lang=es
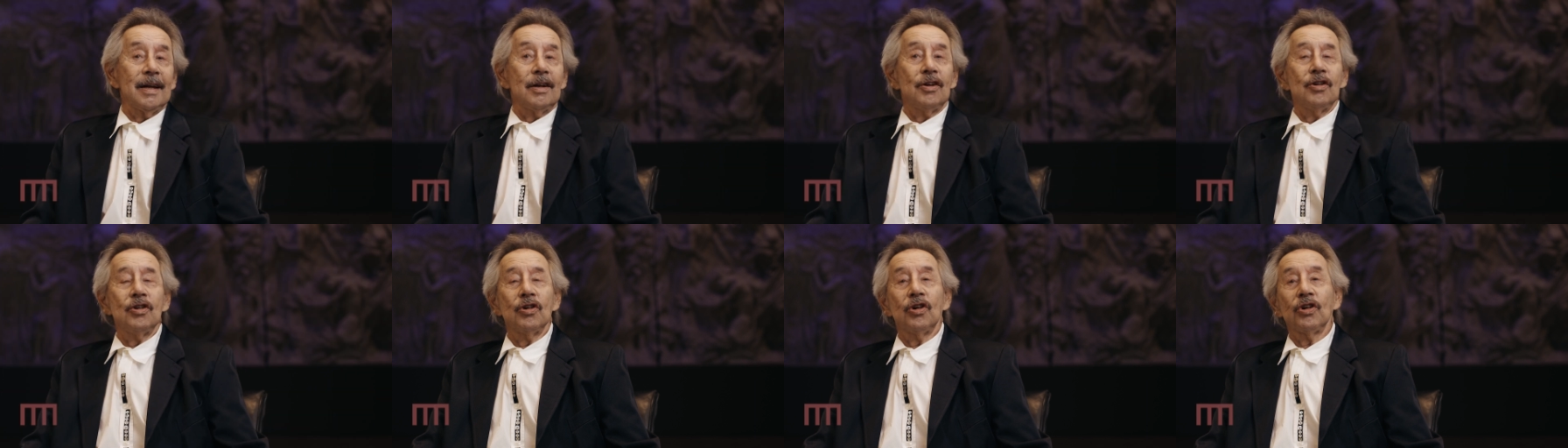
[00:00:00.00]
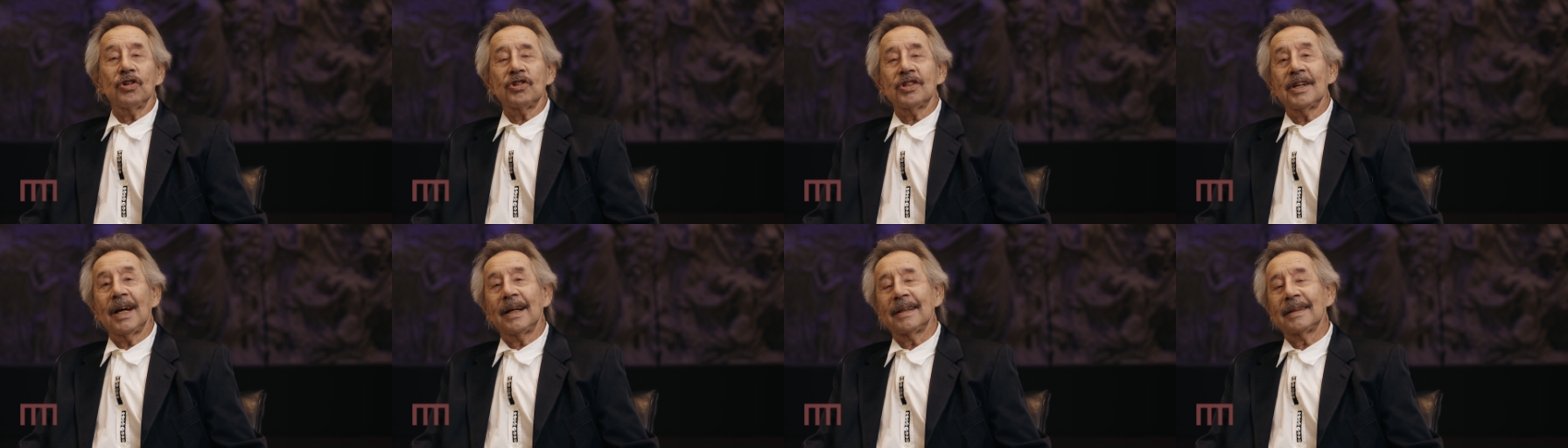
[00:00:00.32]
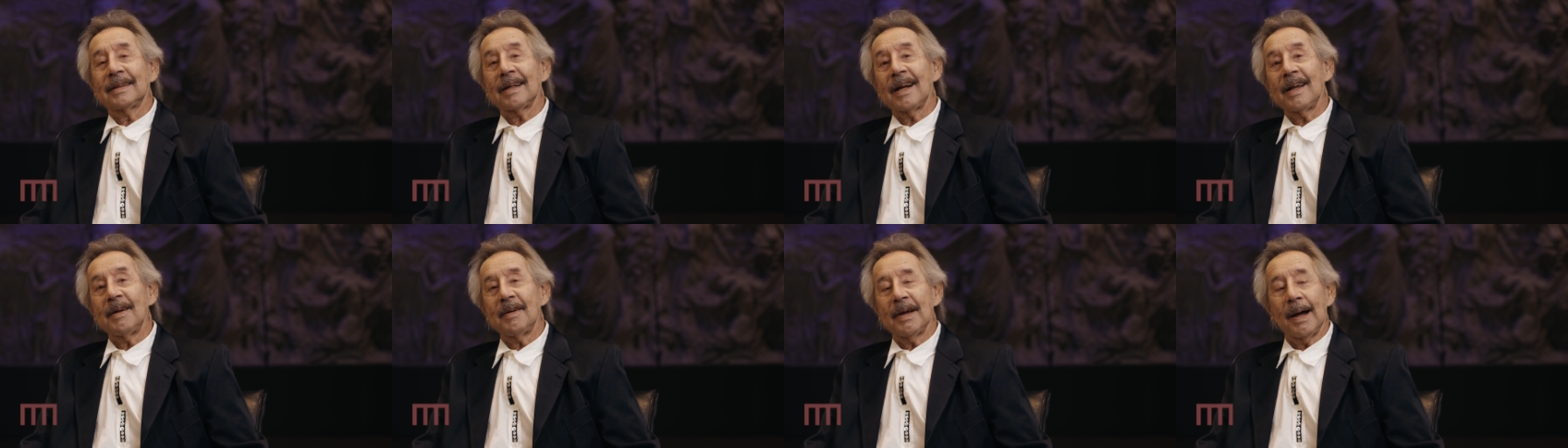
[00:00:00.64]
no se
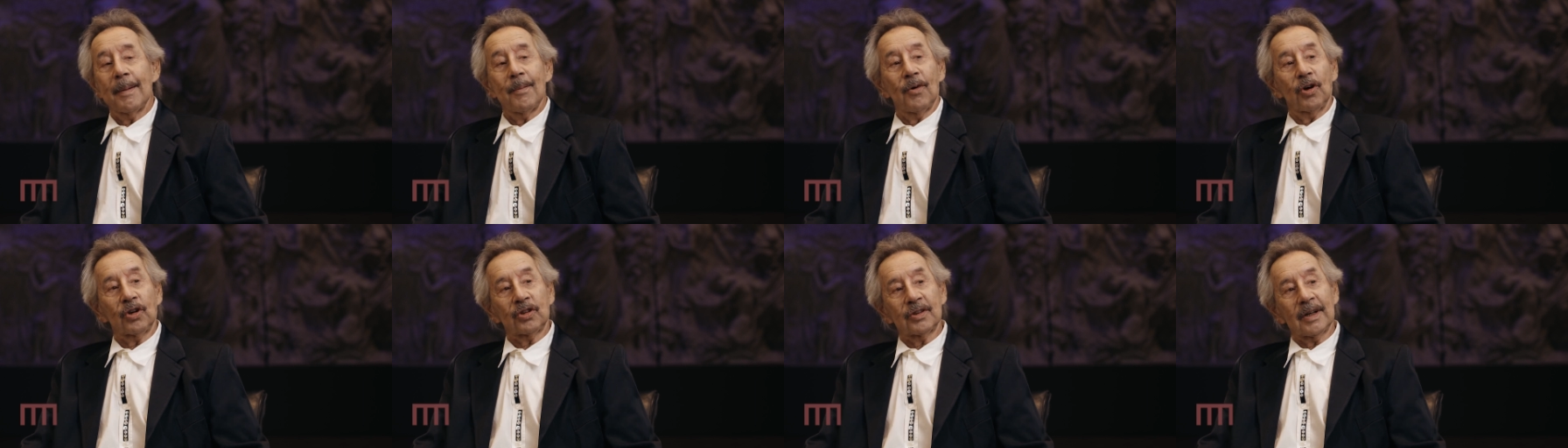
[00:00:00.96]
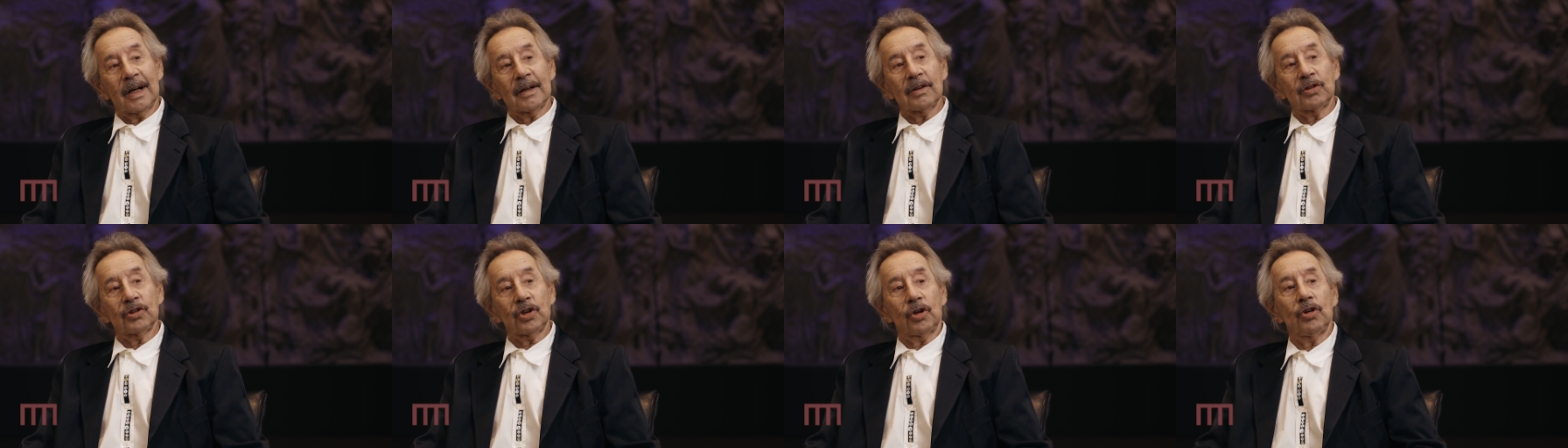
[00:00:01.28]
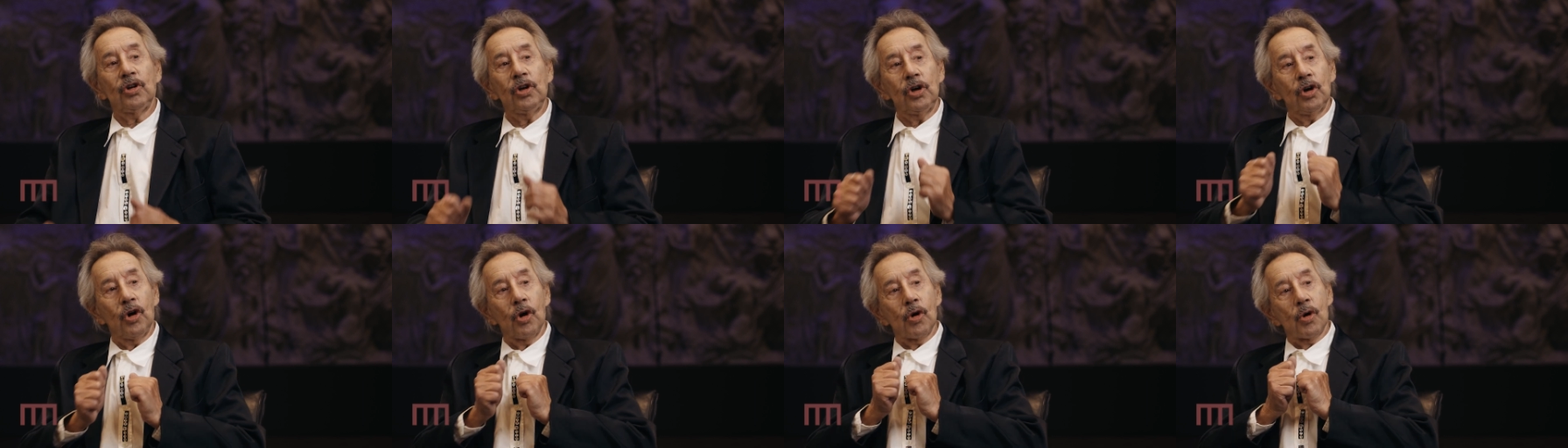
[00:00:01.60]
atreve a mostrar
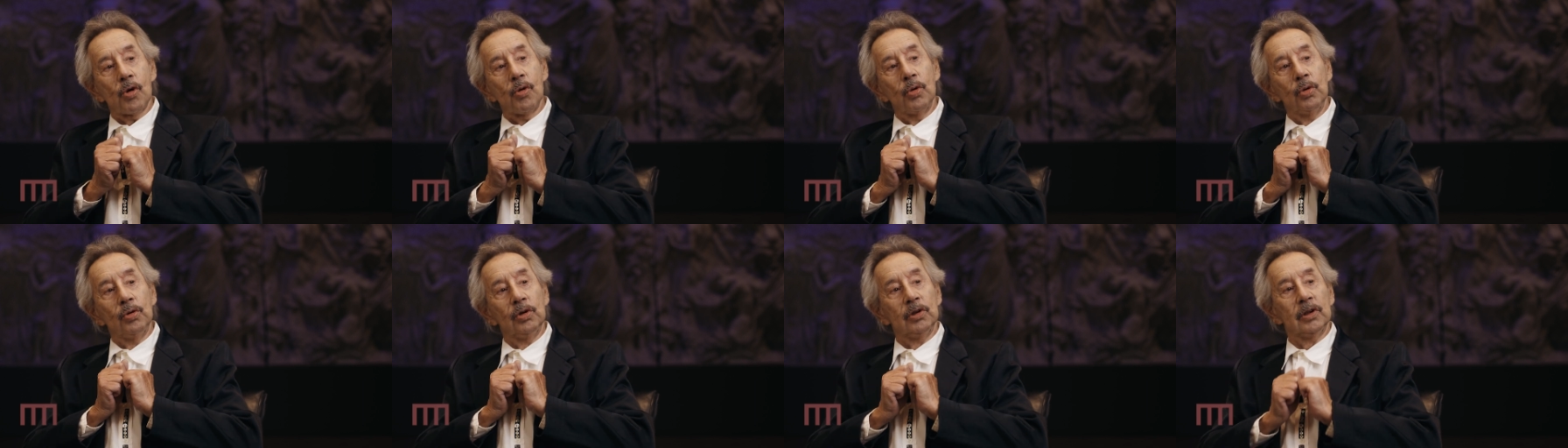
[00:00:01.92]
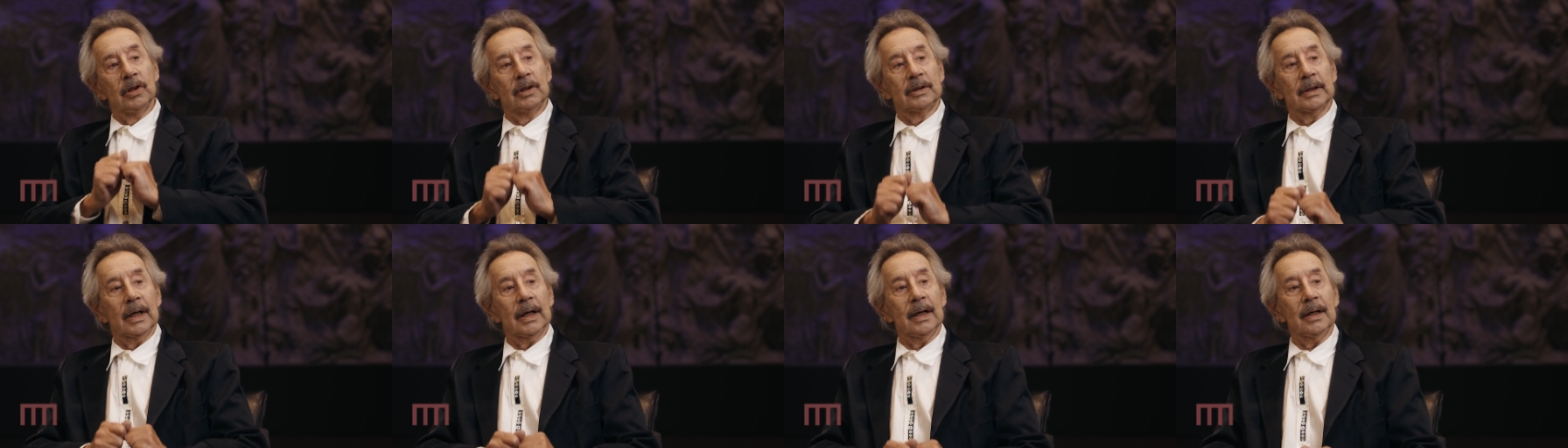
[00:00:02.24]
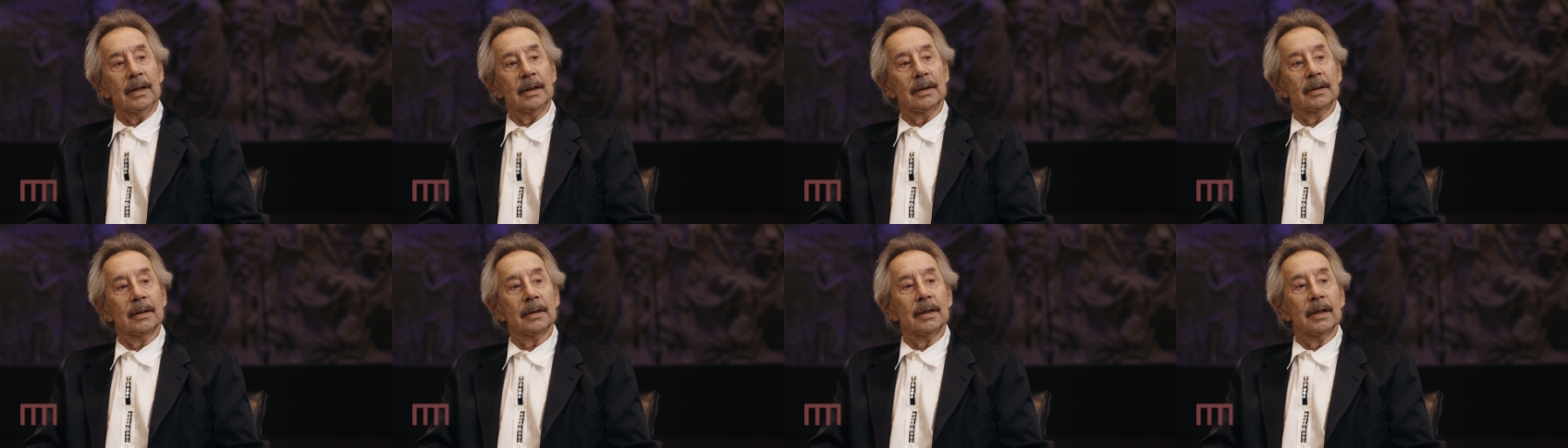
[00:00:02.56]
todo lo oculta